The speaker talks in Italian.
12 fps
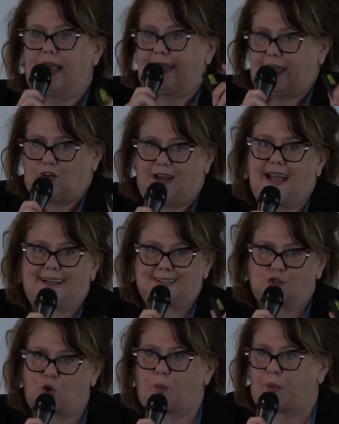che non è che
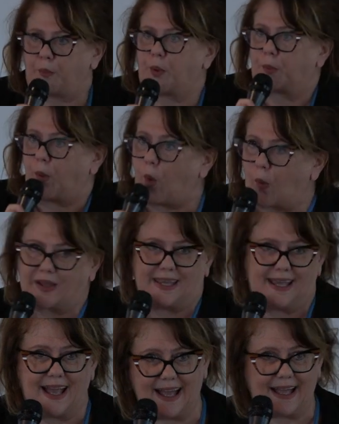sono proprio
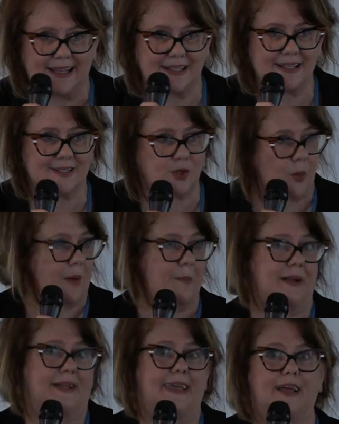pochi, eh? insomma
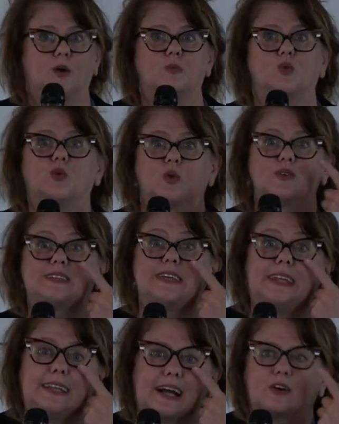perché comunque un
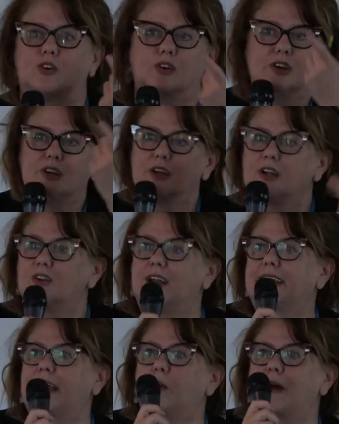sindaco
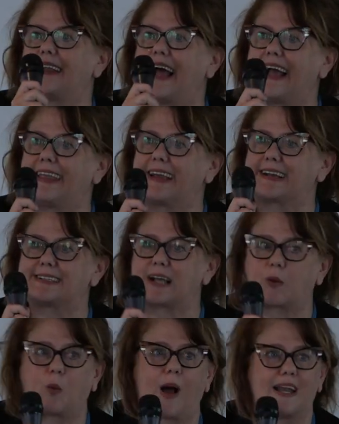non è che guadagna
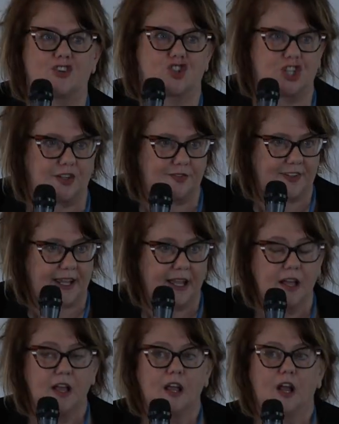chissà quali
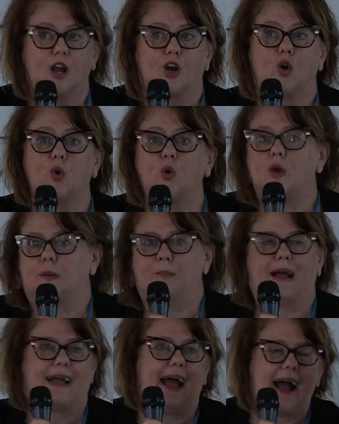cifre. Lui
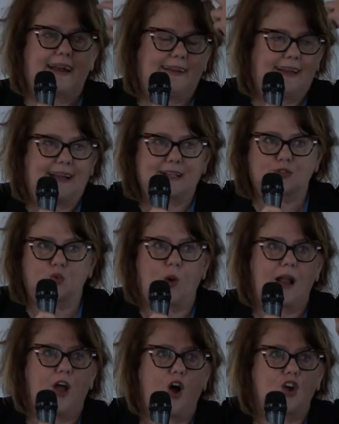magari nella
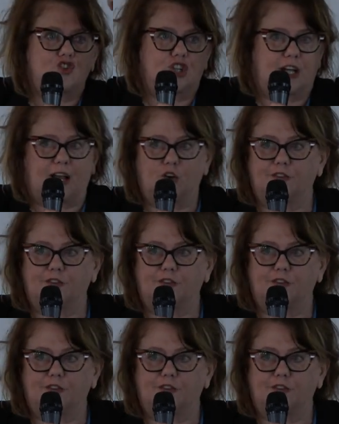sua logica lo